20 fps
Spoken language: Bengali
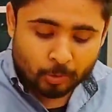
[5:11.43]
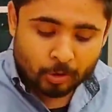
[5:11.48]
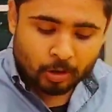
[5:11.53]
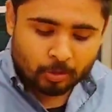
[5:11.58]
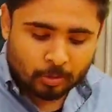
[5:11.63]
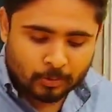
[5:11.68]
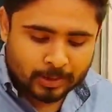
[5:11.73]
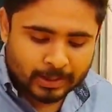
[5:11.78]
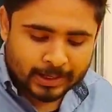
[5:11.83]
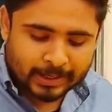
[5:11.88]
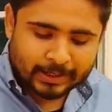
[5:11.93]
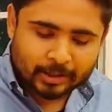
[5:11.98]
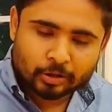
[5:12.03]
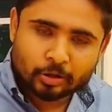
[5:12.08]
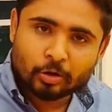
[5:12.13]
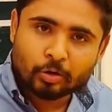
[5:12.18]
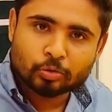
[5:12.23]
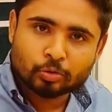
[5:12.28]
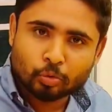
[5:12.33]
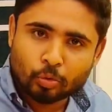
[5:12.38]
ডবল ডবল মানে
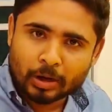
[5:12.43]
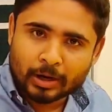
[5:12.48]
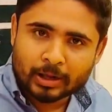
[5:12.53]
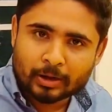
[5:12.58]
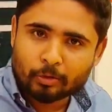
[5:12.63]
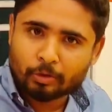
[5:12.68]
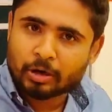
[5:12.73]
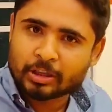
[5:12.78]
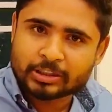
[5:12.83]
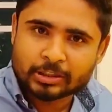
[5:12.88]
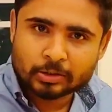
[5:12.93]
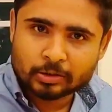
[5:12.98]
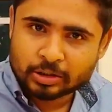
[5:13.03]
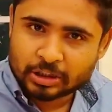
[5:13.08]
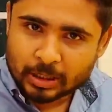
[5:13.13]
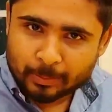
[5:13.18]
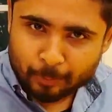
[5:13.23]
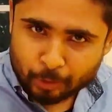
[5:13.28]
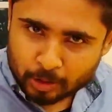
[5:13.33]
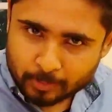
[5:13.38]
এটা ধরো দুখানা করলে
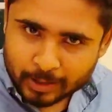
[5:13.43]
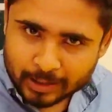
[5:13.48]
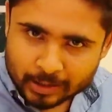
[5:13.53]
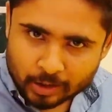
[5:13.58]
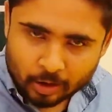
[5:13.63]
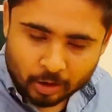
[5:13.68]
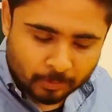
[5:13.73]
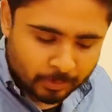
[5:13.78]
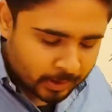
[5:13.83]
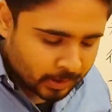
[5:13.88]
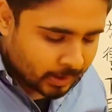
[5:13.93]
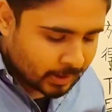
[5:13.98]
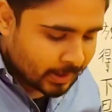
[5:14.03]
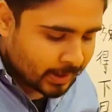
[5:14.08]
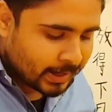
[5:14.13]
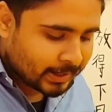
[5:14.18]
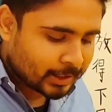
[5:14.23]
যে পরিমাণটা হবে